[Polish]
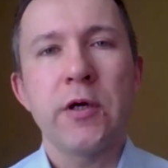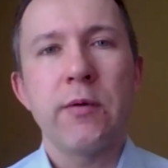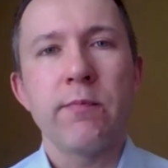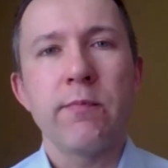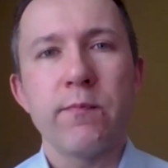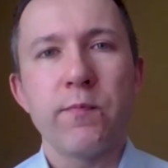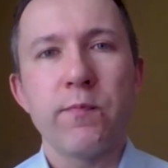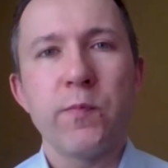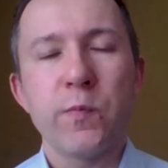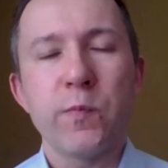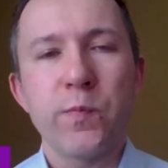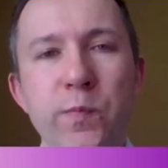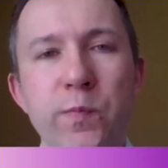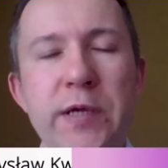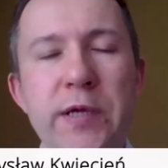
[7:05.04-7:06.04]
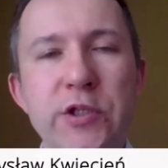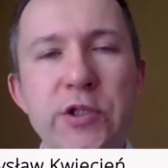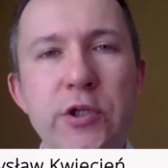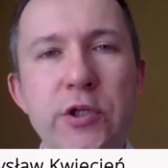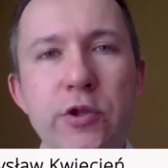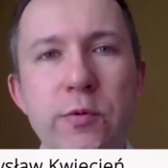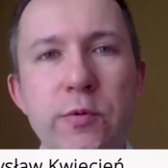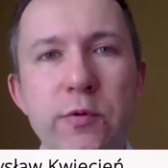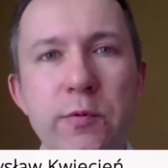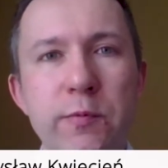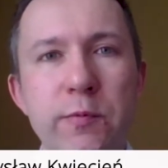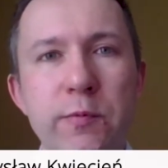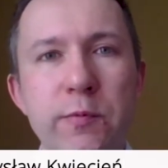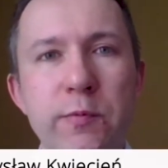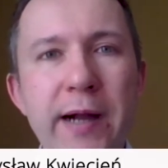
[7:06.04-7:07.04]
yy, będzie
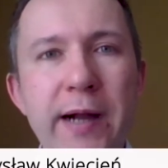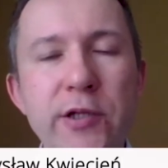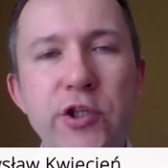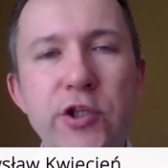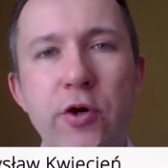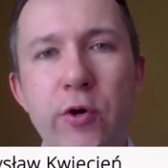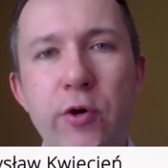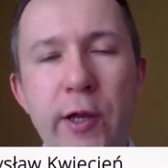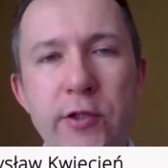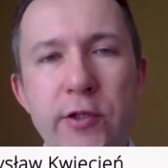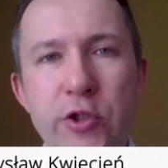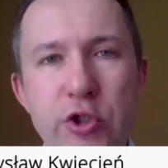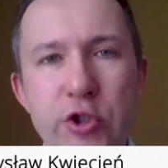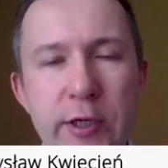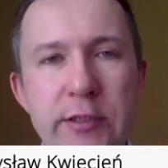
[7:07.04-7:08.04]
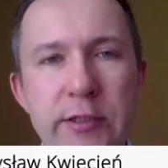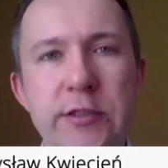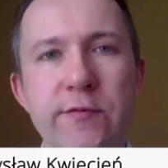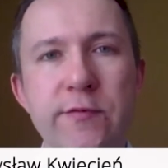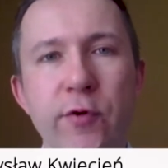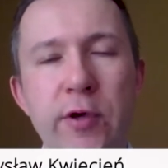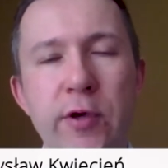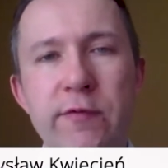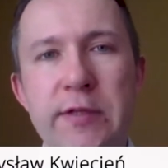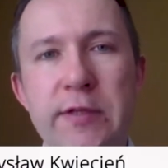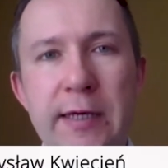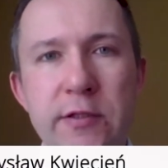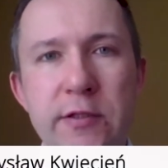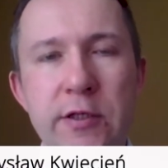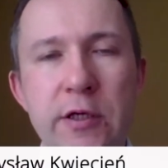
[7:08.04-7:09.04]
bardziej ograniczać swoje
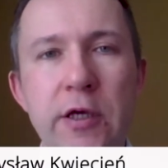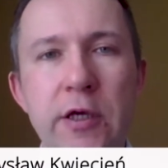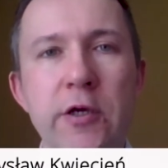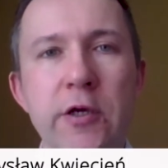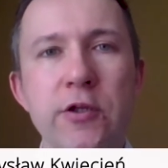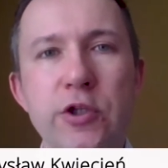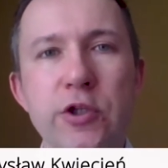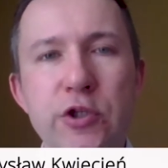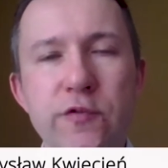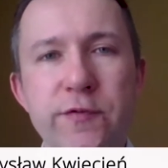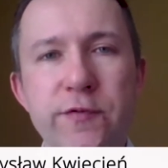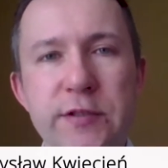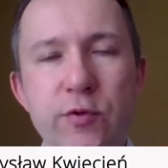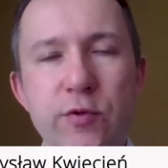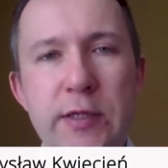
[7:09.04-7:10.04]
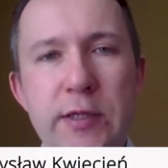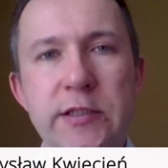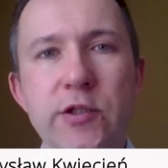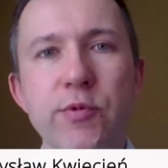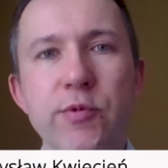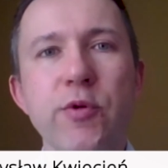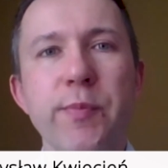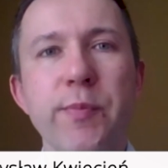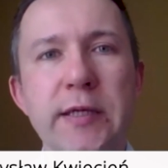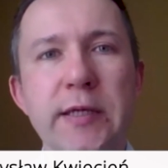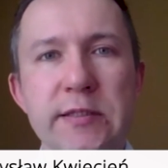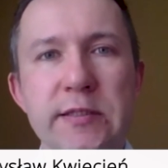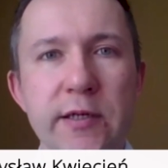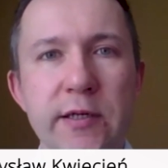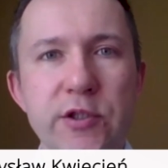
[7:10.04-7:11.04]
wydatki niż w sytuacji, gdyby tą
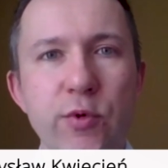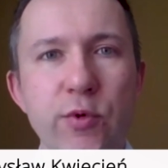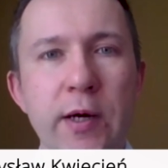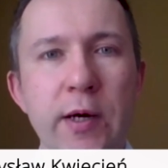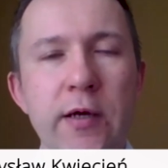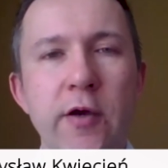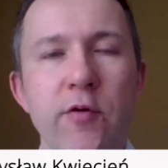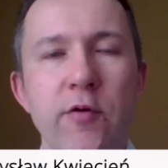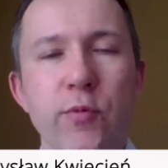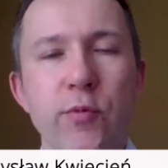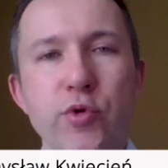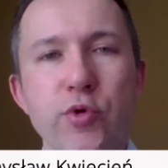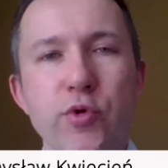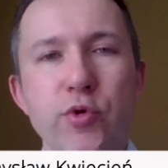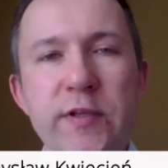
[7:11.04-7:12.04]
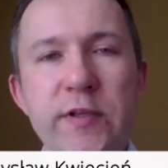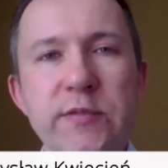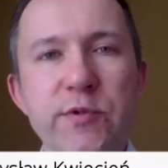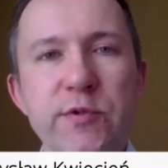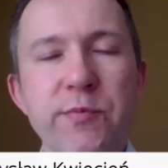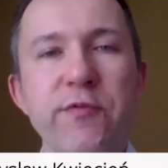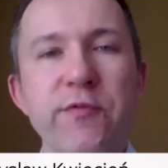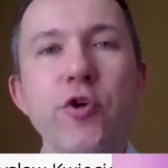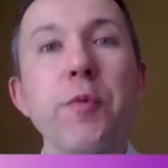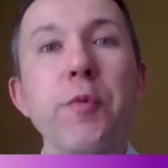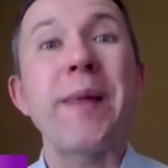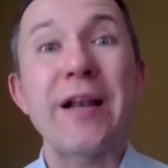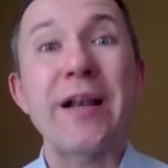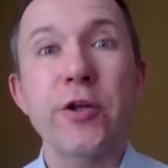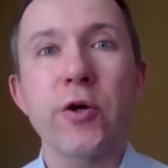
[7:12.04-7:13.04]
pracę straciła, może powiedzmy sobie, w
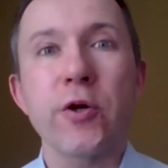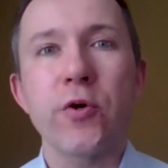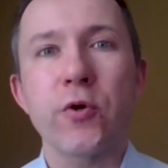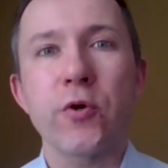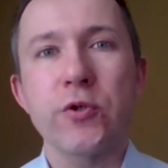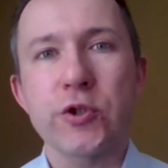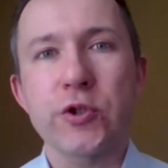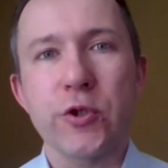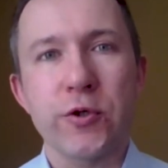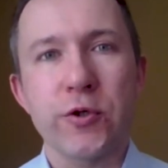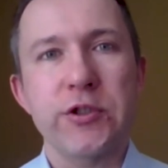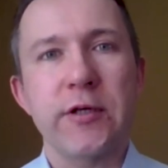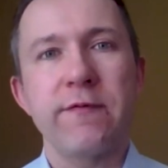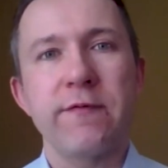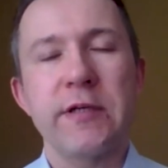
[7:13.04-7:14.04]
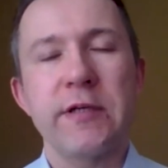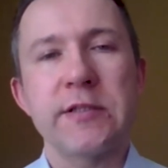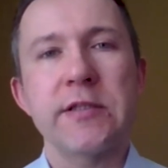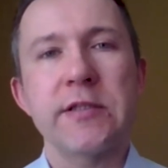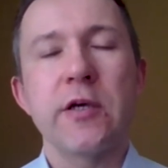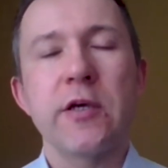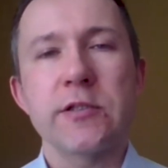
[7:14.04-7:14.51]
normalnych okolicznościach. Więc